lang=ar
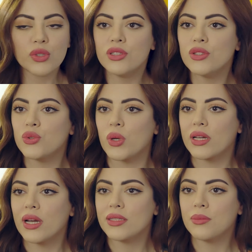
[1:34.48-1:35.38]
ولدك ولا
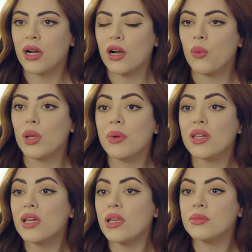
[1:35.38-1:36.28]
قاعده معاه ولا مره
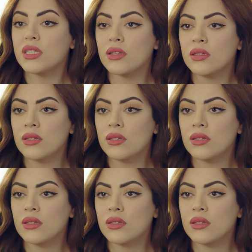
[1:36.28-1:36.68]
كلمته